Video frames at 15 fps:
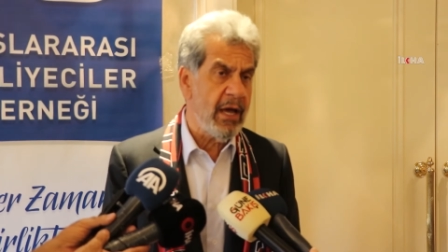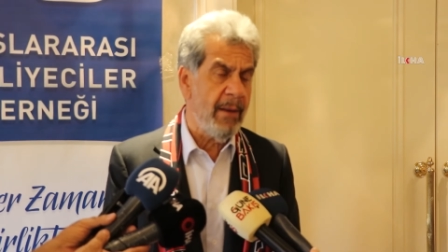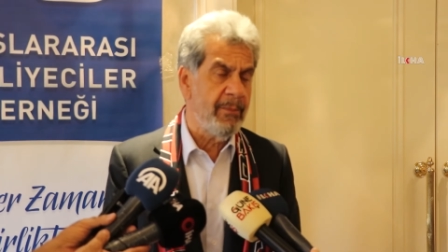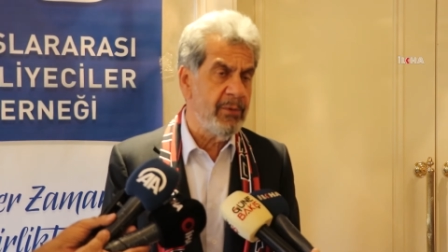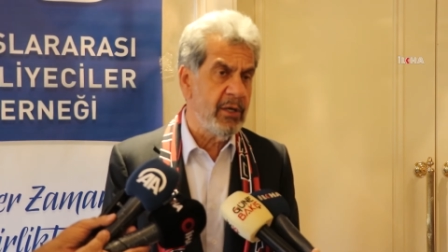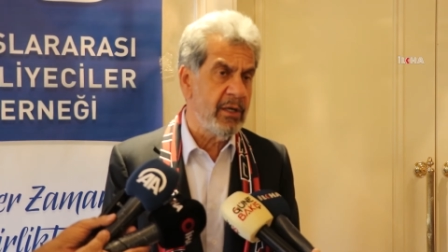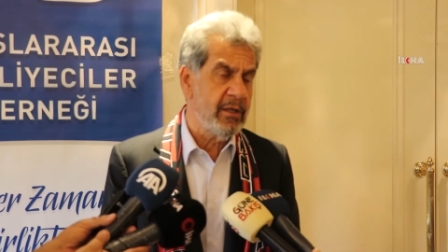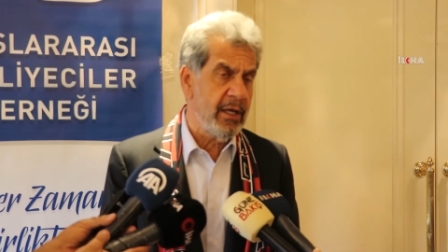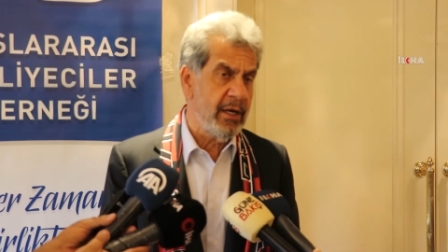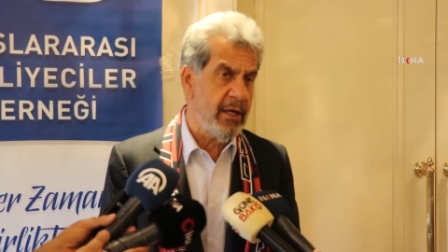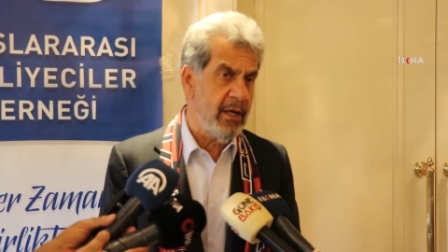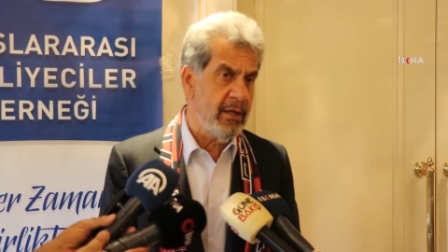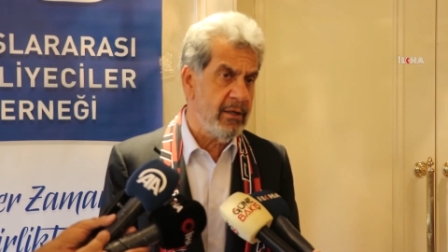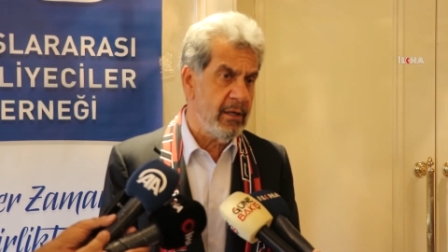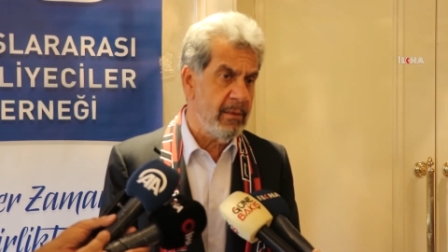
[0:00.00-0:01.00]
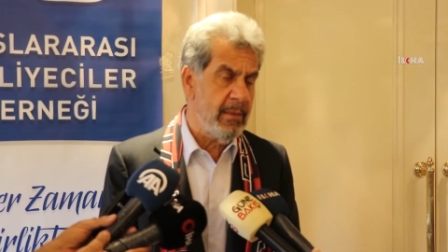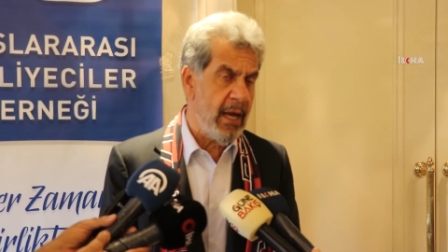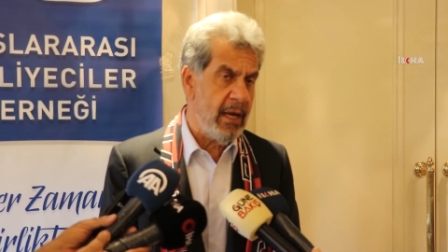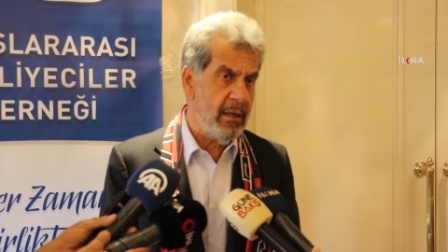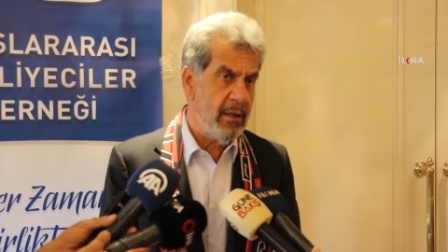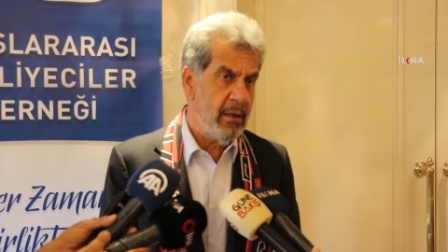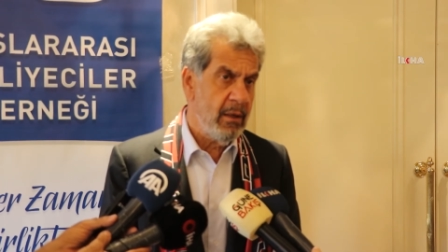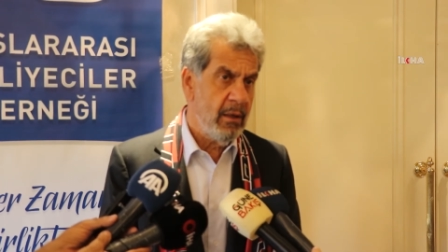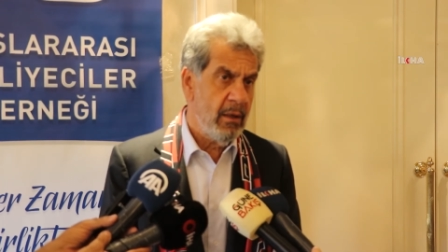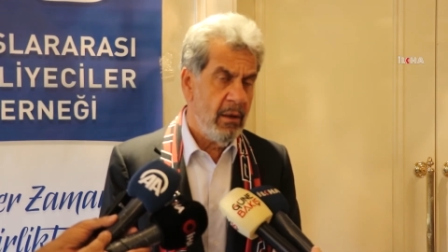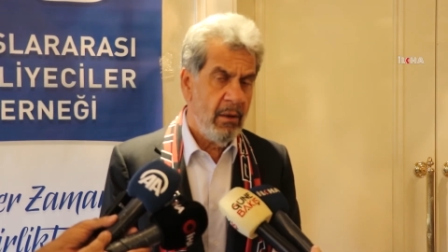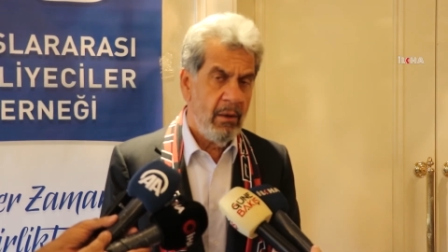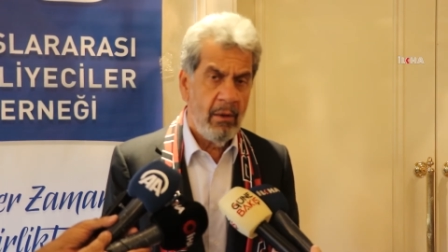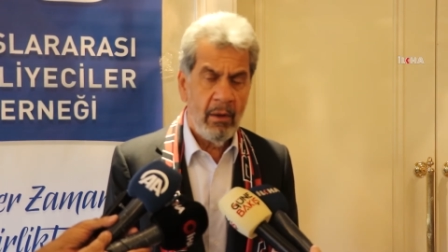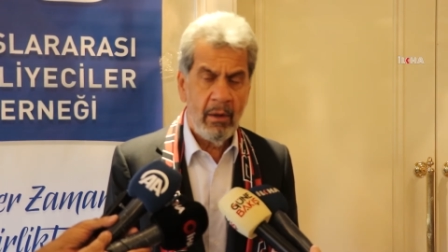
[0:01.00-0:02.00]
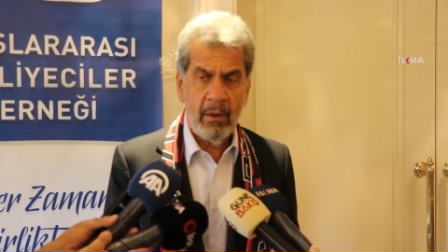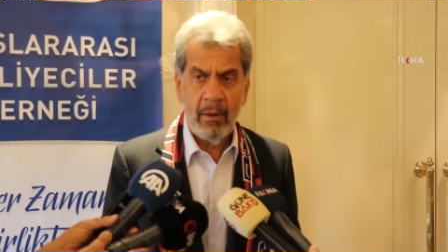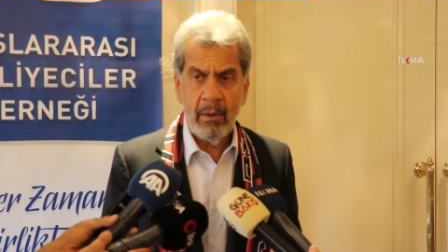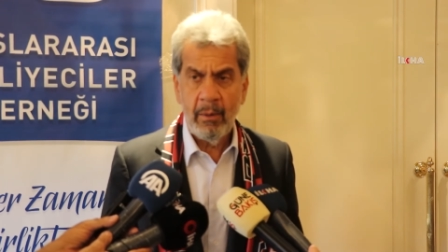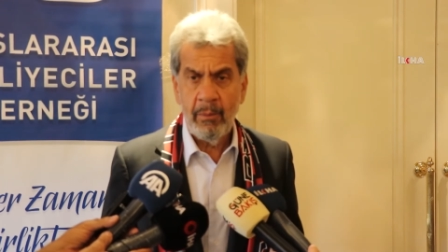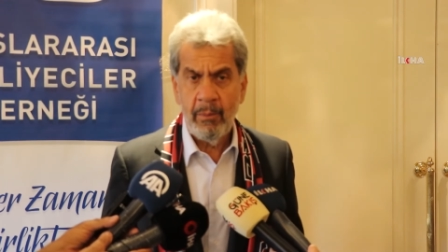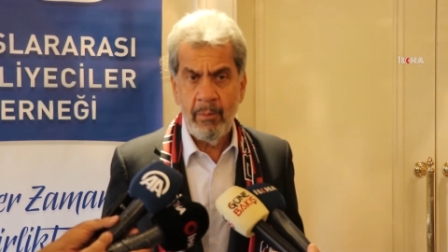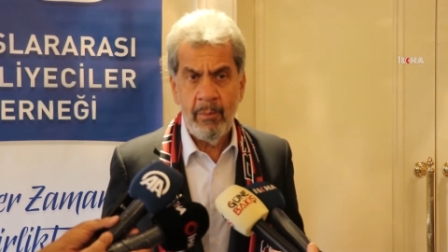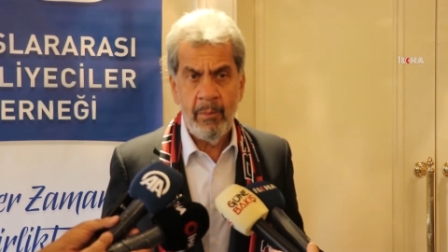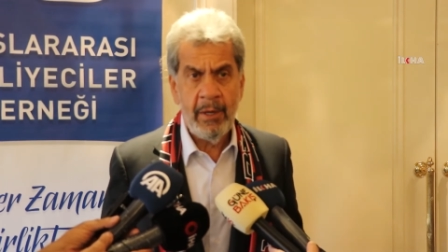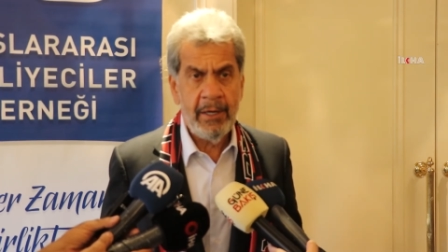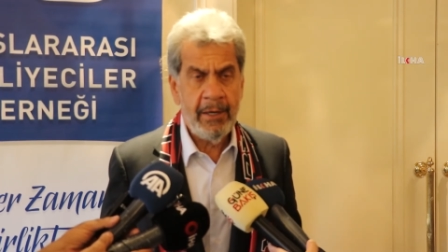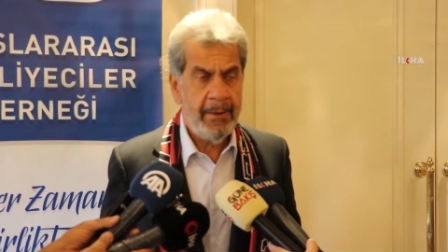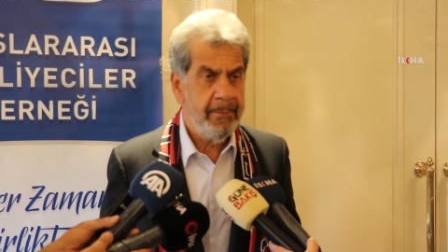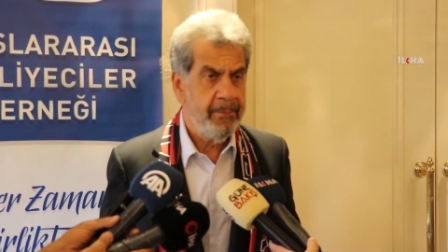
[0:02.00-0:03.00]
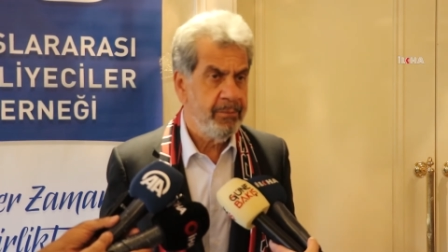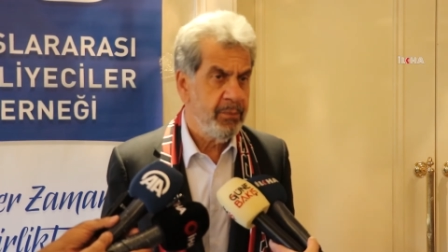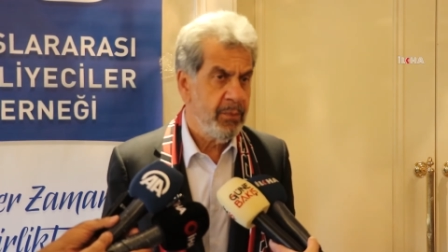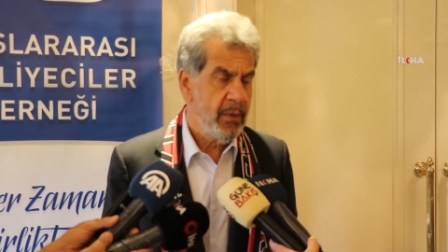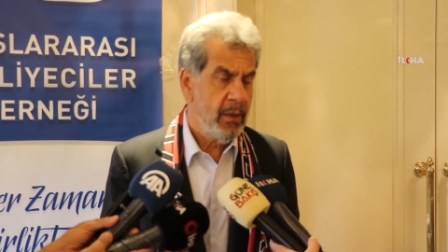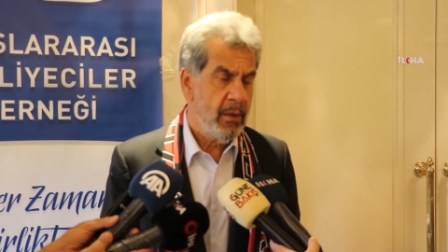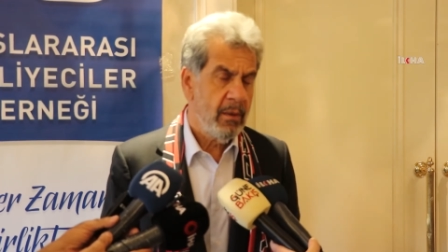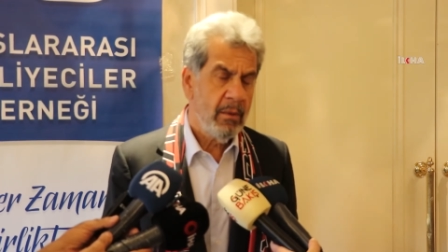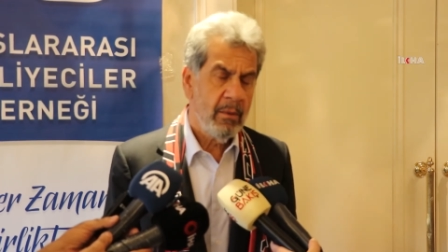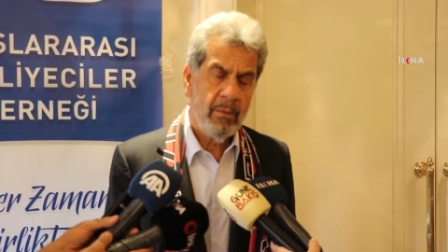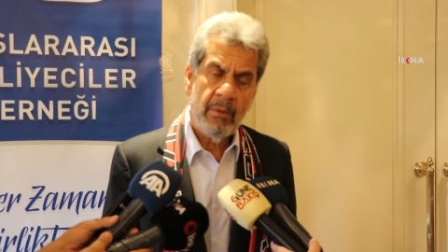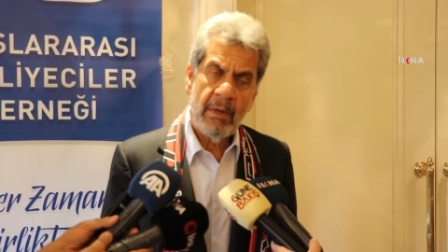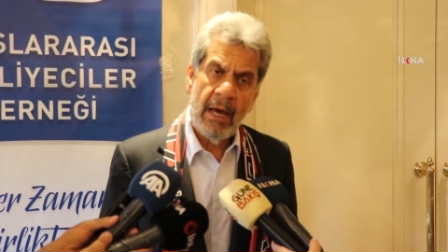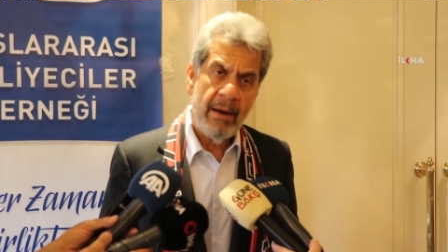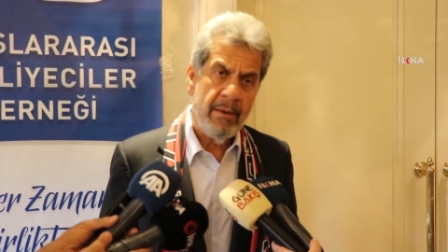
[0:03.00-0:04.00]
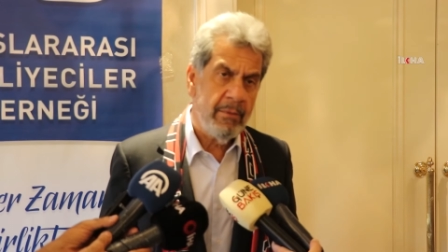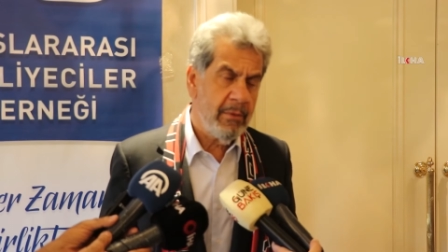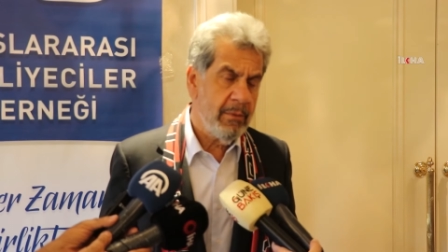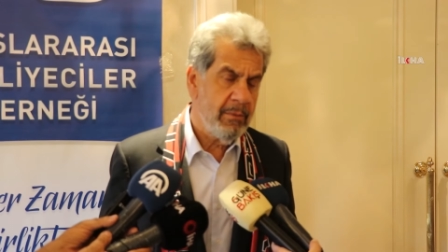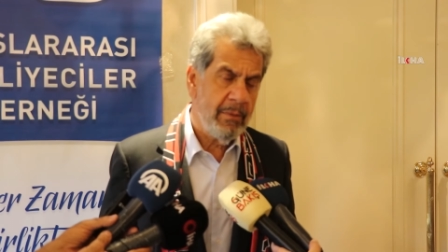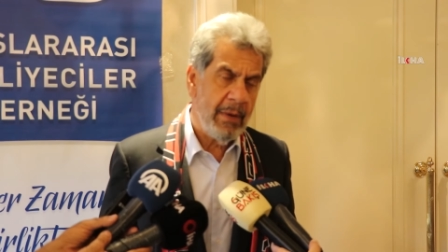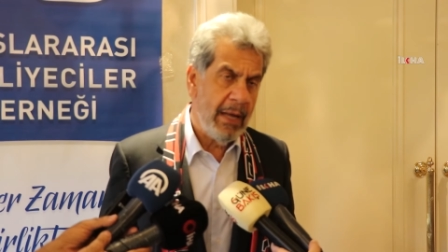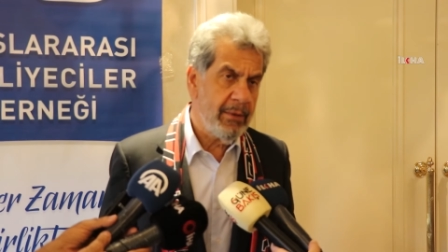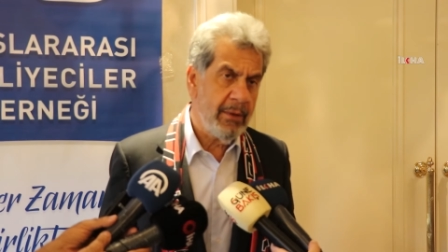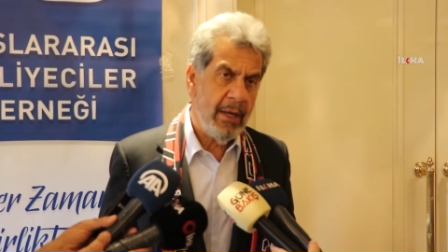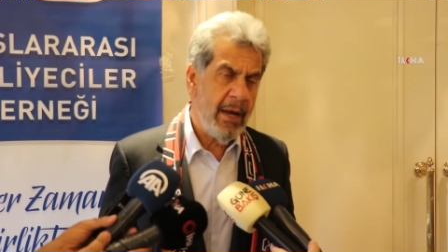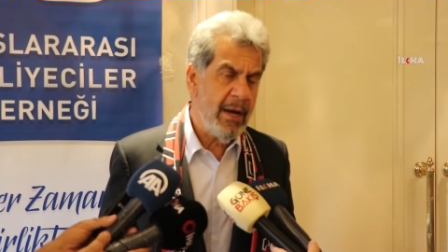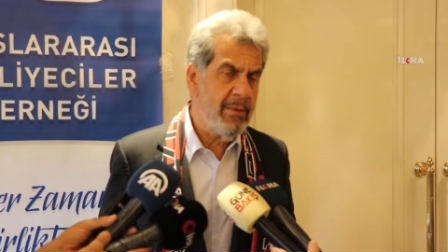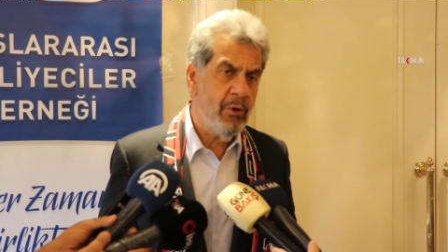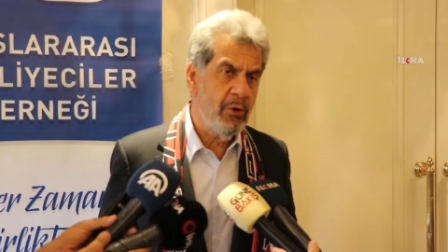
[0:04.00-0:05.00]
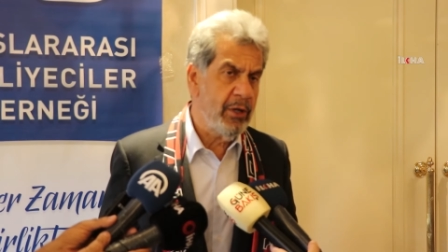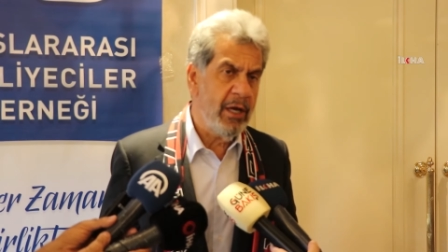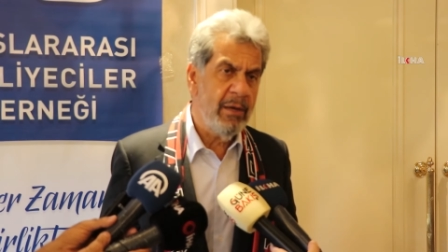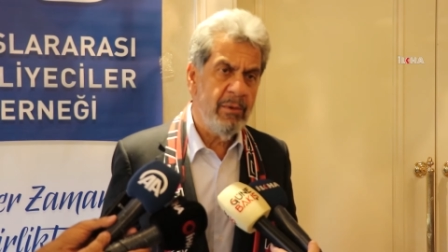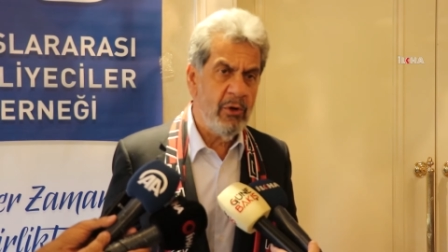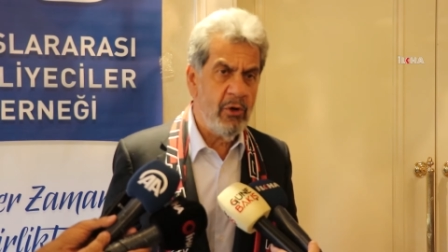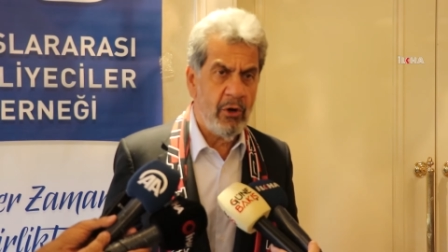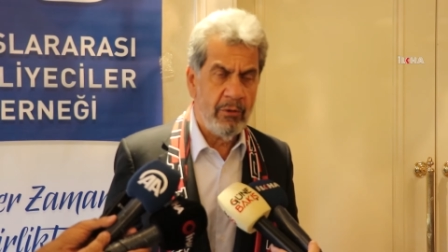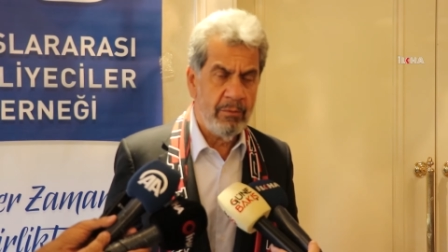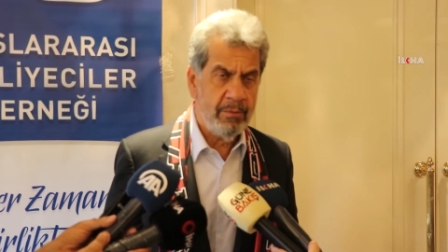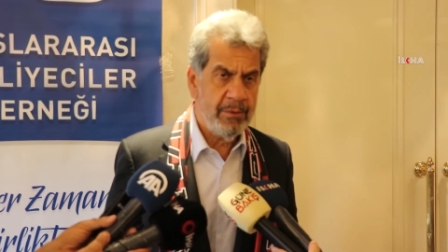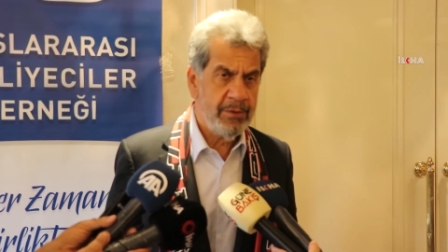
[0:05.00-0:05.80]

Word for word: yaptıkları yatırımlar böyle yani ben her bölgeyi biliyorum.